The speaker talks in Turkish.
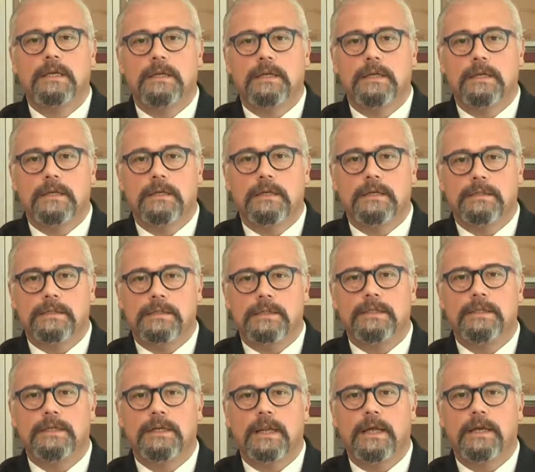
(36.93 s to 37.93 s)
e,
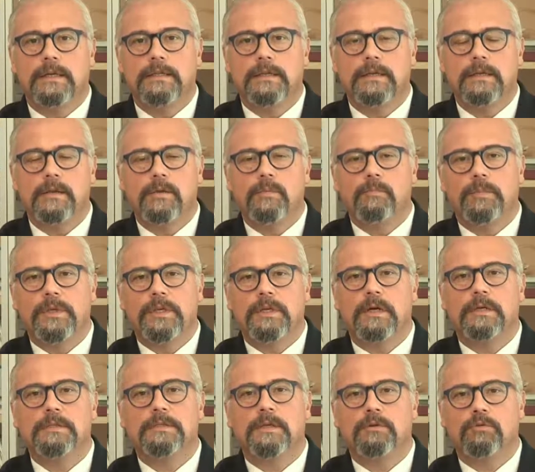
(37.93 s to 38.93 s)
sinirlerde bir
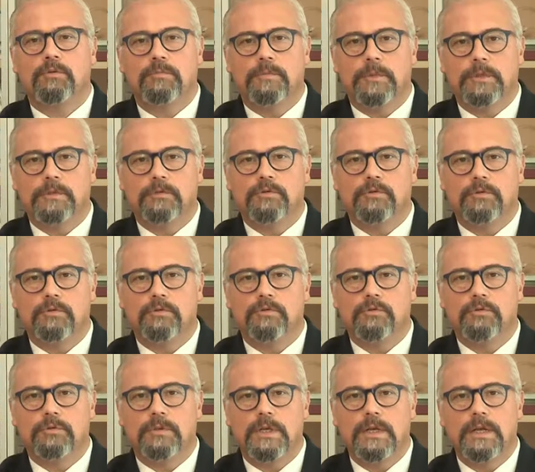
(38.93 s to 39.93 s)
hasar olması
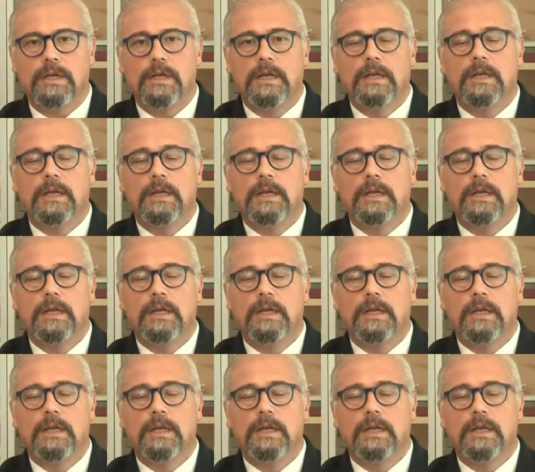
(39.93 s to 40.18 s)
sonucunda